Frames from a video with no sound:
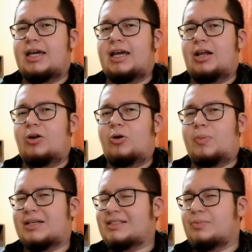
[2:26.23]
que lo
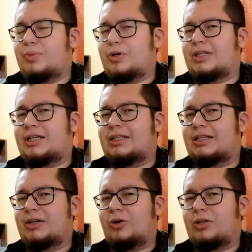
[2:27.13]
más
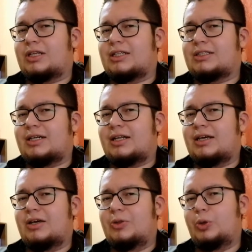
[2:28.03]
importante de Cortázar
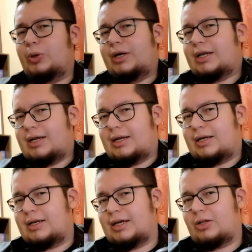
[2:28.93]
no era
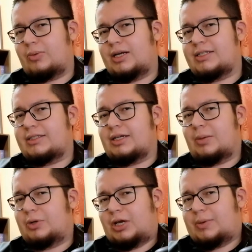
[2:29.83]
la
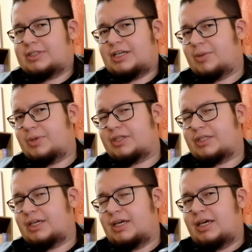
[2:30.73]
novelística, porque
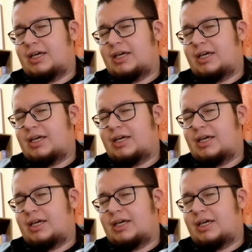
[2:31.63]
básicamente